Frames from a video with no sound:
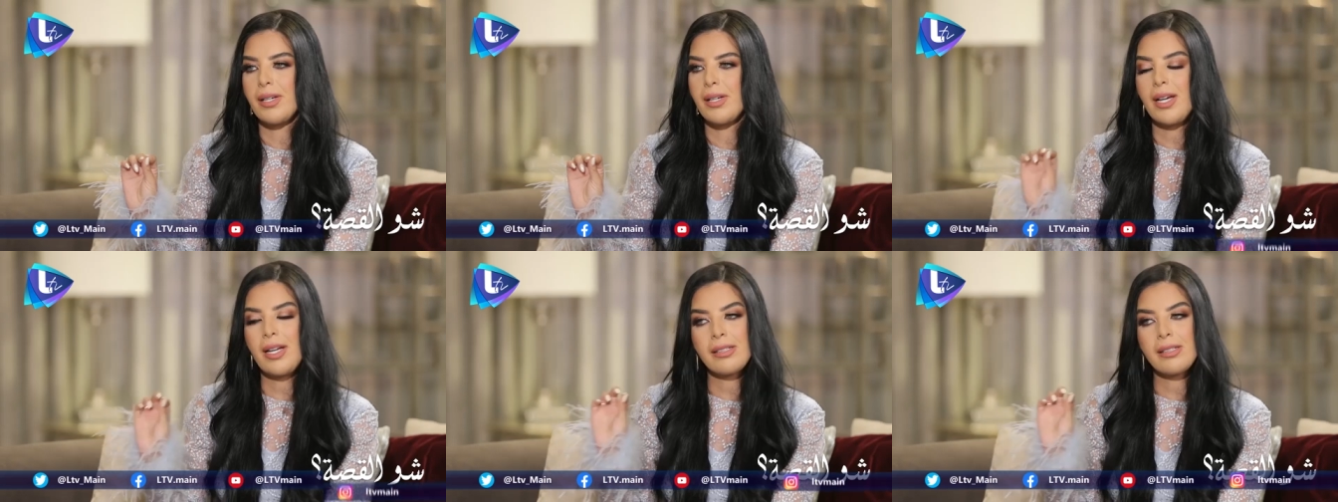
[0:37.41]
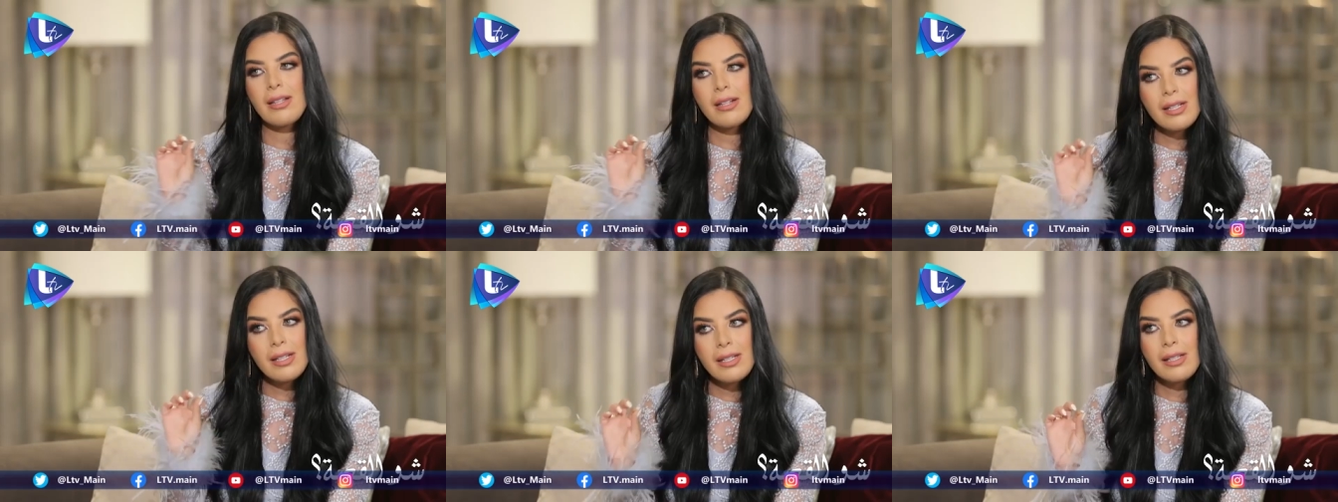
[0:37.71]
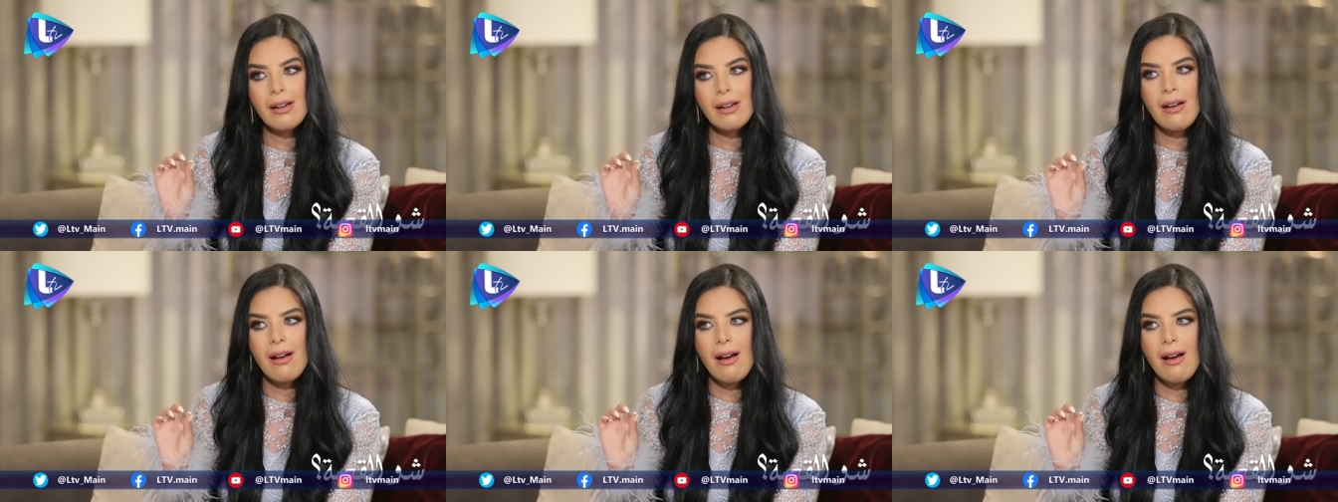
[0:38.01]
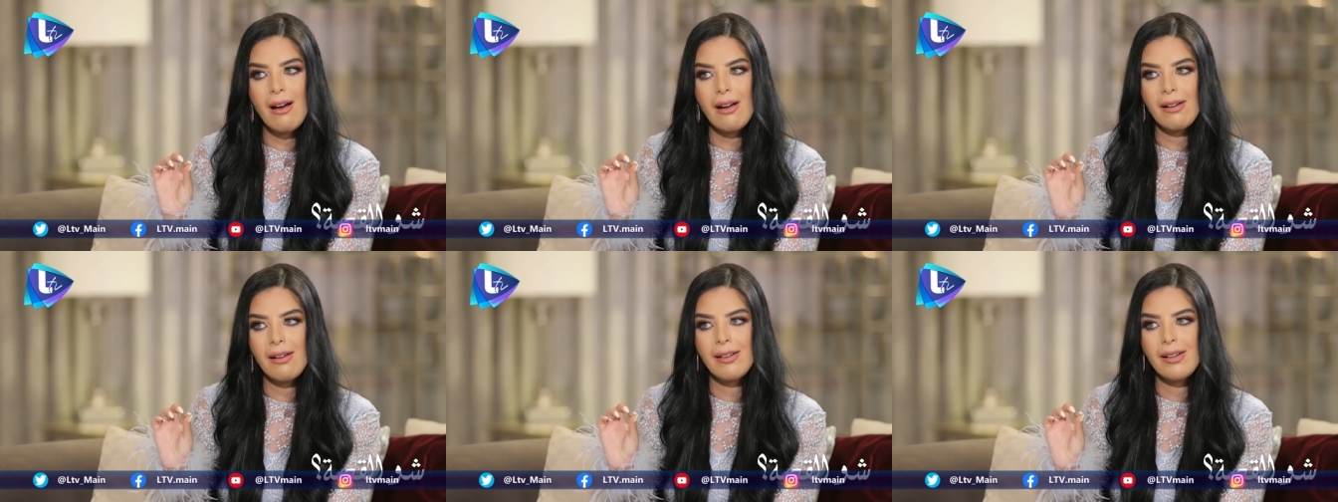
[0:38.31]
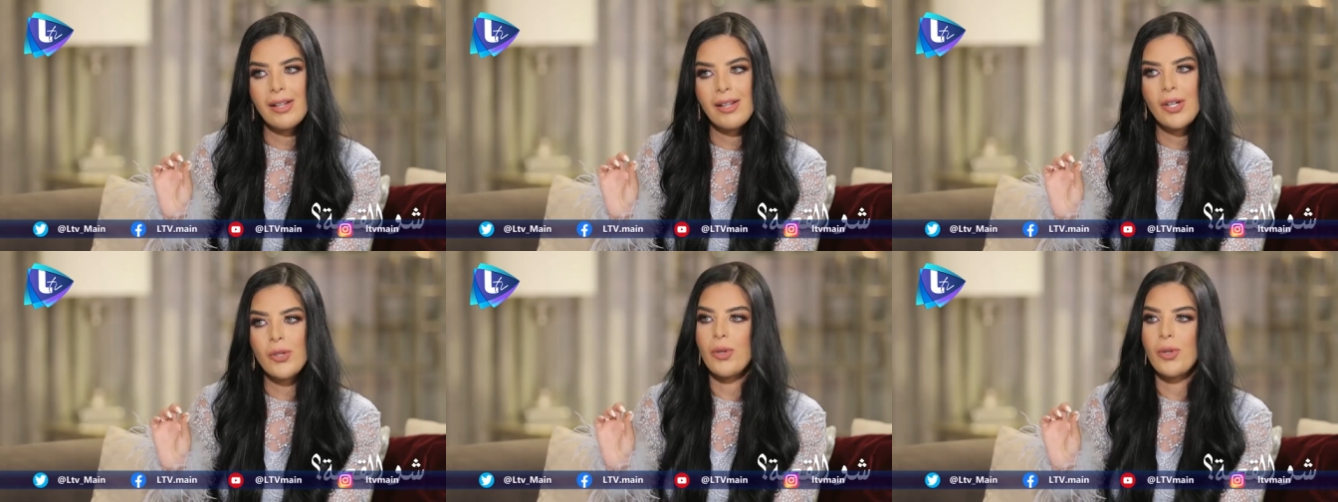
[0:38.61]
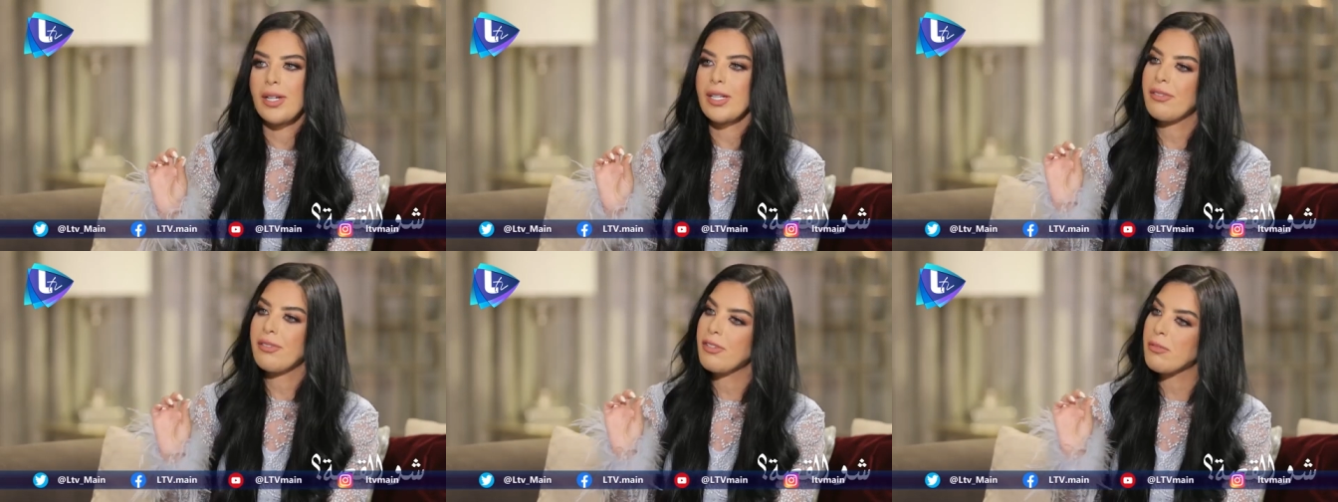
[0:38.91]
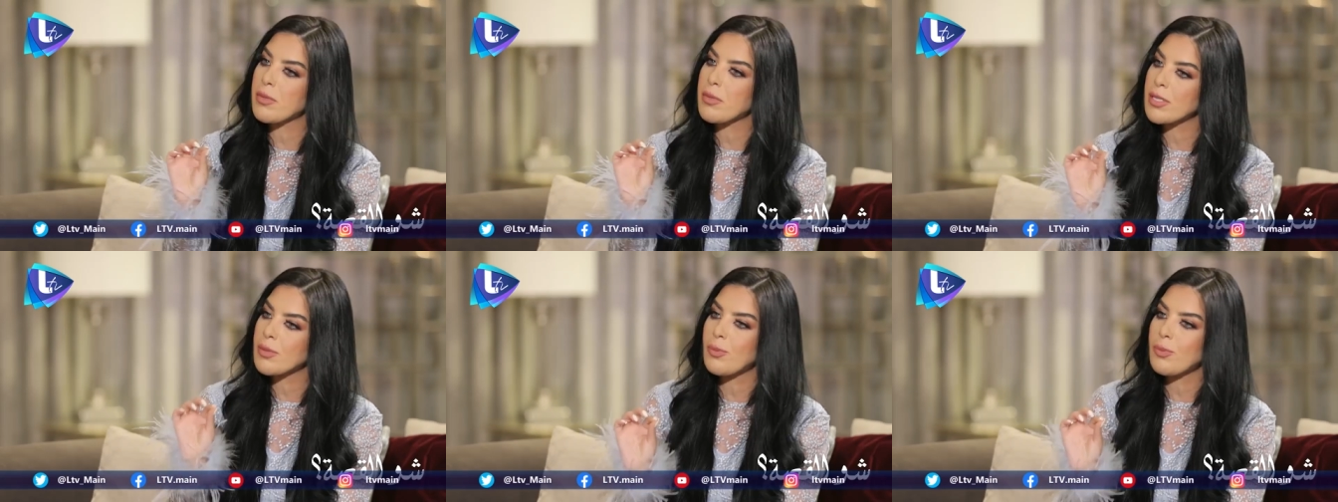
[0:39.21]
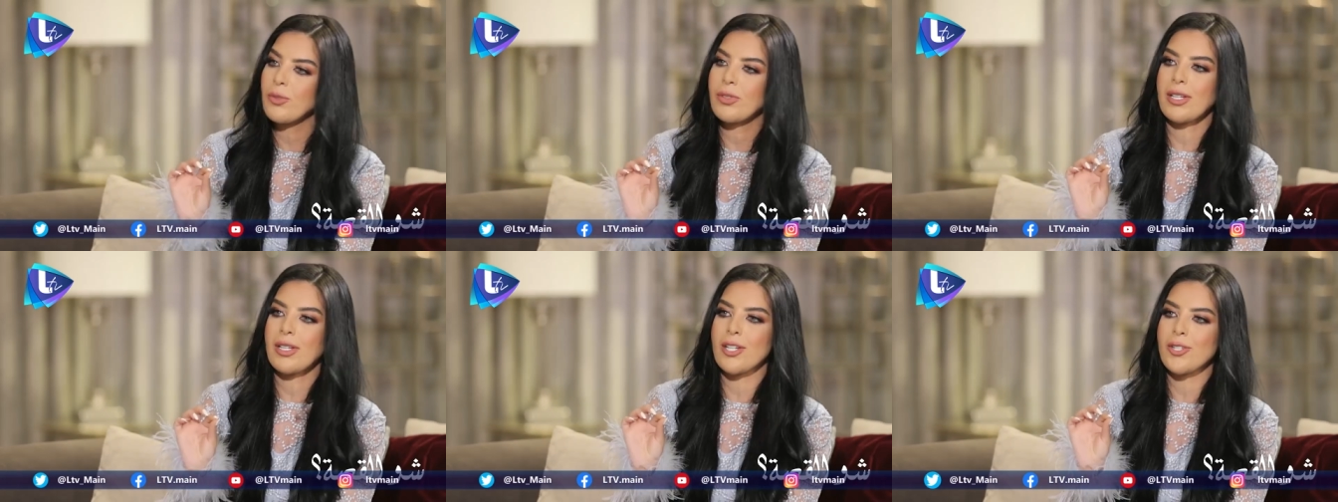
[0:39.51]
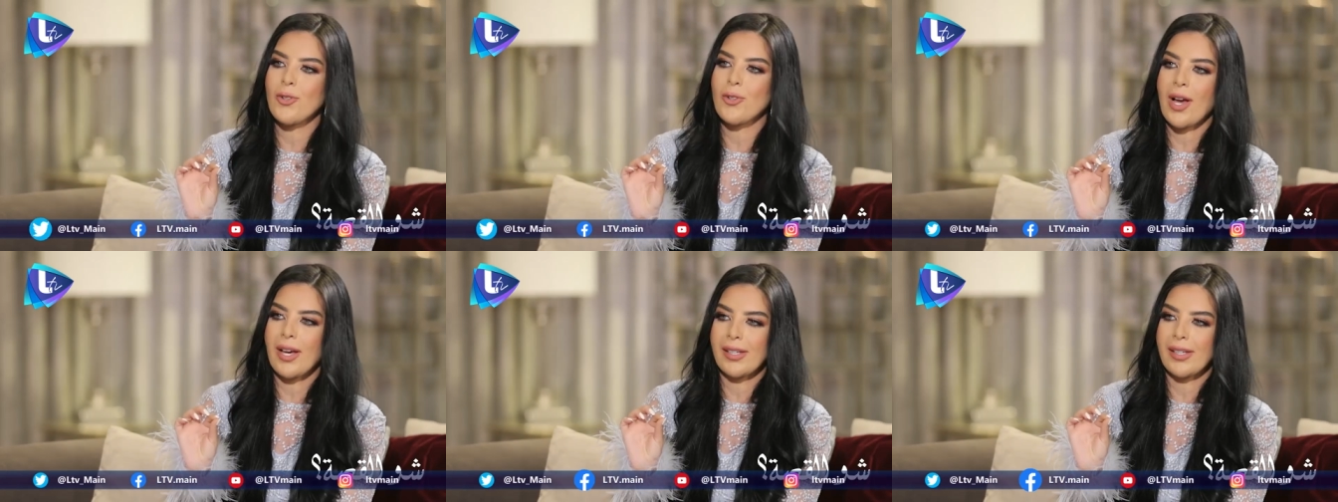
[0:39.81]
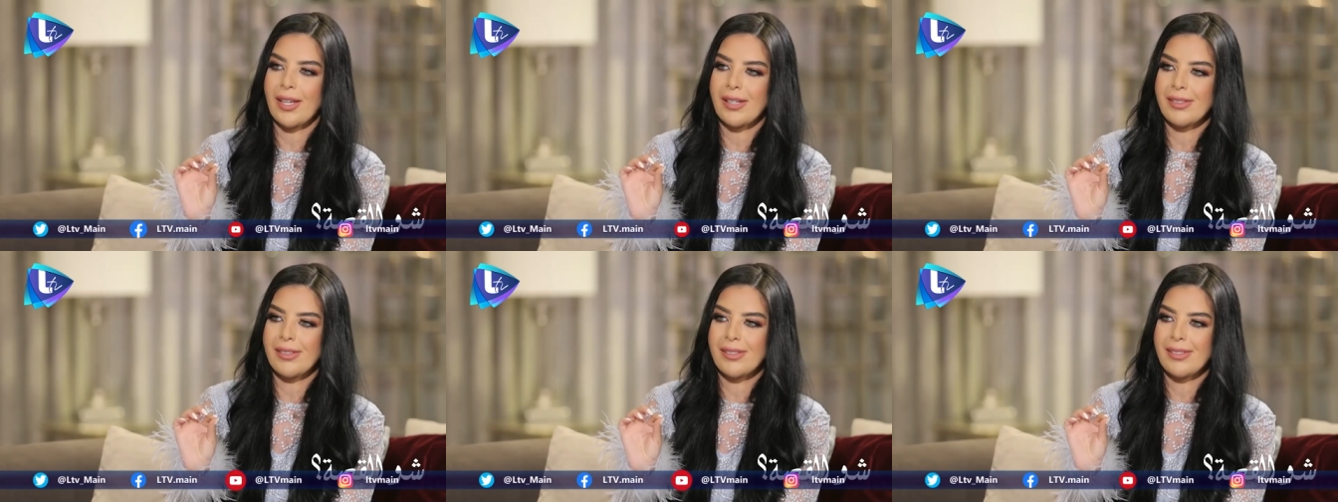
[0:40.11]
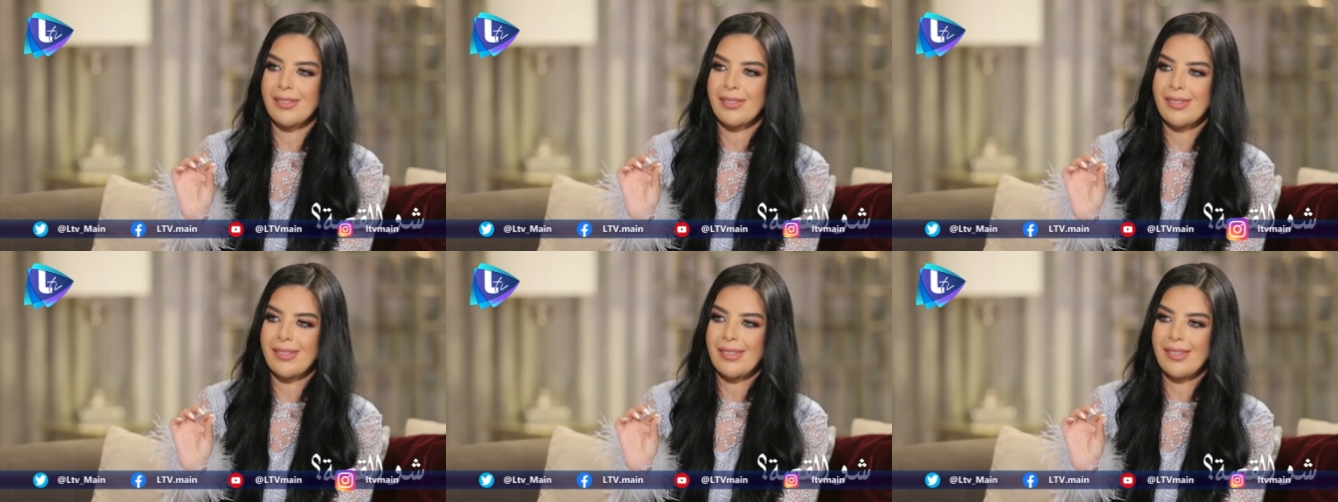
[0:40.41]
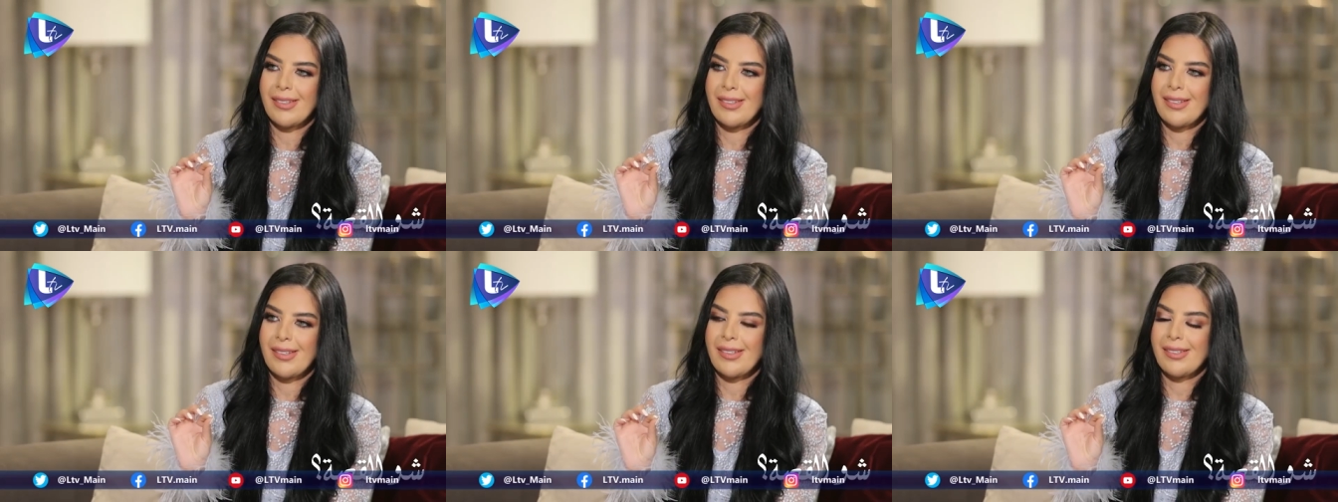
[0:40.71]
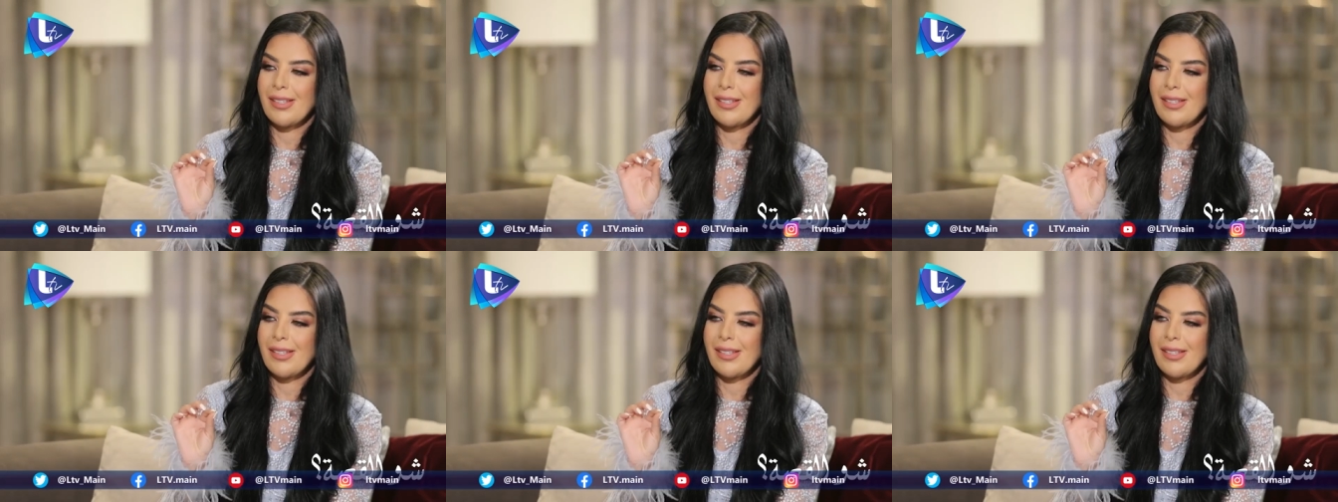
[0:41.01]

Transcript: احضري اللقاء وعرفي مزبوط انا شو حكيت مم.